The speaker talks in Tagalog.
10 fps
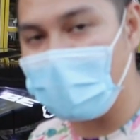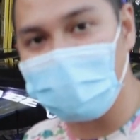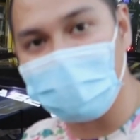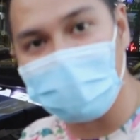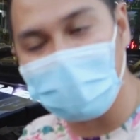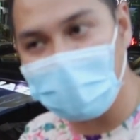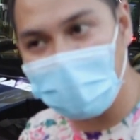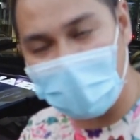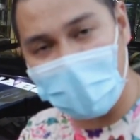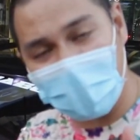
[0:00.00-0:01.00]
from
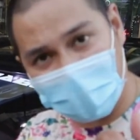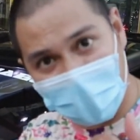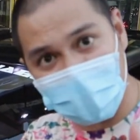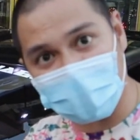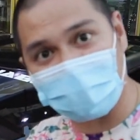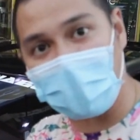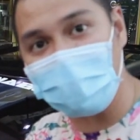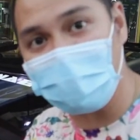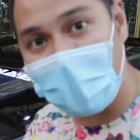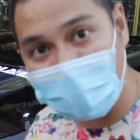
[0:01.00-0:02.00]
it ranges from
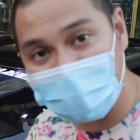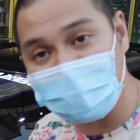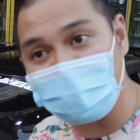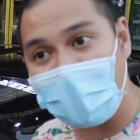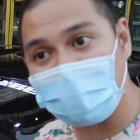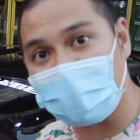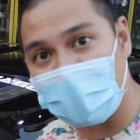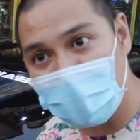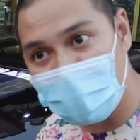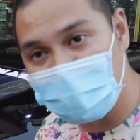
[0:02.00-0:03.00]
matte, matte
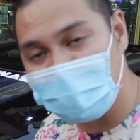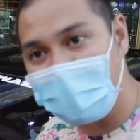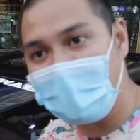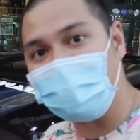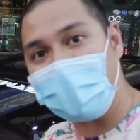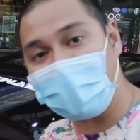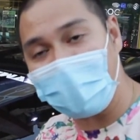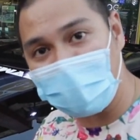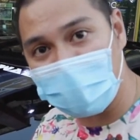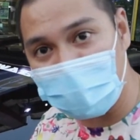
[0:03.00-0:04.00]
chrome, matte
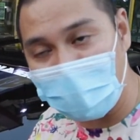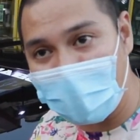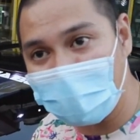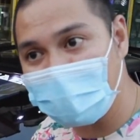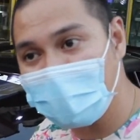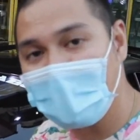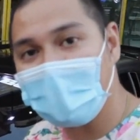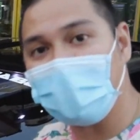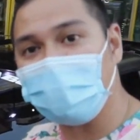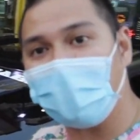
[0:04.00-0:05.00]
electroplate,
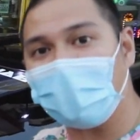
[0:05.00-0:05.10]
then